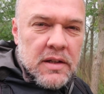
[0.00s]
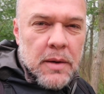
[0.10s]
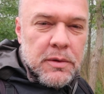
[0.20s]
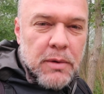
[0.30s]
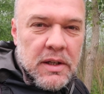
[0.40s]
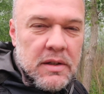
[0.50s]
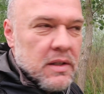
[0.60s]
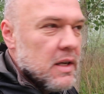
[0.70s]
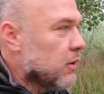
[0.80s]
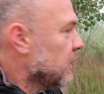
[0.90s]
selbst wenn das
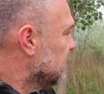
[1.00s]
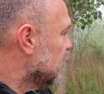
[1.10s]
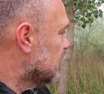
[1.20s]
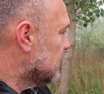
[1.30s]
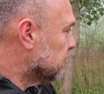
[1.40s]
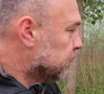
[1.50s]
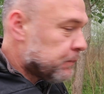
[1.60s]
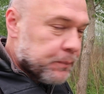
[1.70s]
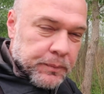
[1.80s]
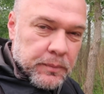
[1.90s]
Ziel heute ist,
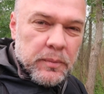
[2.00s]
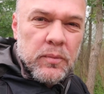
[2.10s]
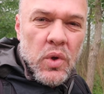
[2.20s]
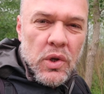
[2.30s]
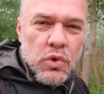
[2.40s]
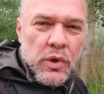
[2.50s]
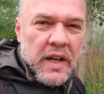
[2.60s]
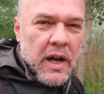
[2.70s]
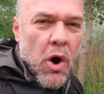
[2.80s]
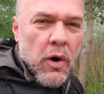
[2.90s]
zu
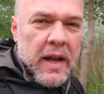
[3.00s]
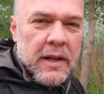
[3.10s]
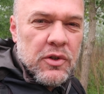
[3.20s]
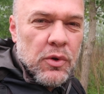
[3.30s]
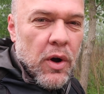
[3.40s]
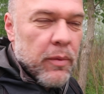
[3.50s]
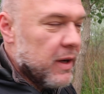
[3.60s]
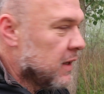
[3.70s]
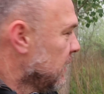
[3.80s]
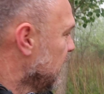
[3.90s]
den Graureihern zu
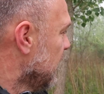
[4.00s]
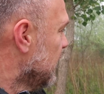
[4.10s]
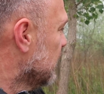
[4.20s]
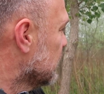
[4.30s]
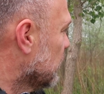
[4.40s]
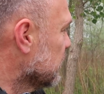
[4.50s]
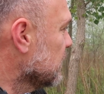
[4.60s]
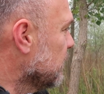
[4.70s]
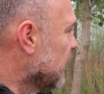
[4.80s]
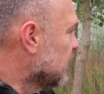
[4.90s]
kommen,
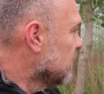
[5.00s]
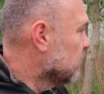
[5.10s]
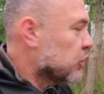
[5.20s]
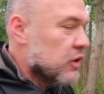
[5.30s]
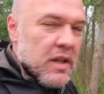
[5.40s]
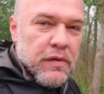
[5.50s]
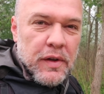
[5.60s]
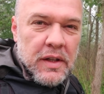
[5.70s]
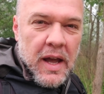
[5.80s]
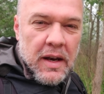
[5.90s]
sollte man
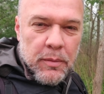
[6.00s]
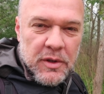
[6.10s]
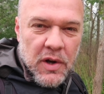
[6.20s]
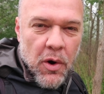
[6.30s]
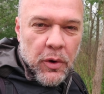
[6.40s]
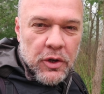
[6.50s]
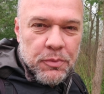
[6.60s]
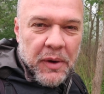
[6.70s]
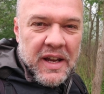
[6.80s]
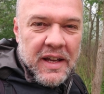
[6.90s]
Motive, die einem ins Auge
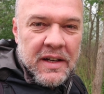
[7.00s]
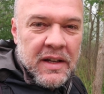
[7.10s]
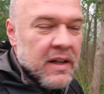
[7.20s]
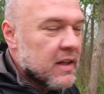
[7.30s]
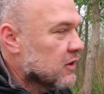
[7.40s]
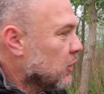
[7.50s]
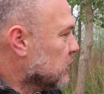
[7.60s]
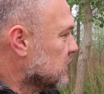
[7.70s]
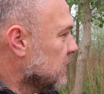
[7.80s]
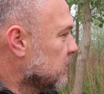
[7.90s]
springen,
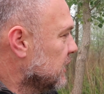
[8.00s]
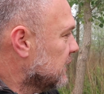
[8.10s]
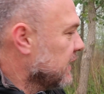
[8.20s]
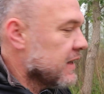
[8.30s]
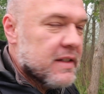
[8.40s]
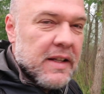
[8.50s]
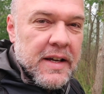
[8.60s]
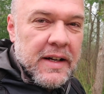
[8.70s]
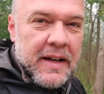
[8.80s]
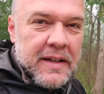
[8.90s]
trotzdem nicht links
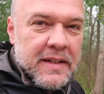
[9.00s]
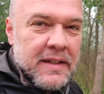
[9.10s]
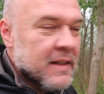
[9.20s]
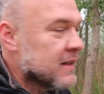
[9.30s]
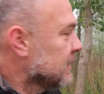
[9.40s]
liegen lassen.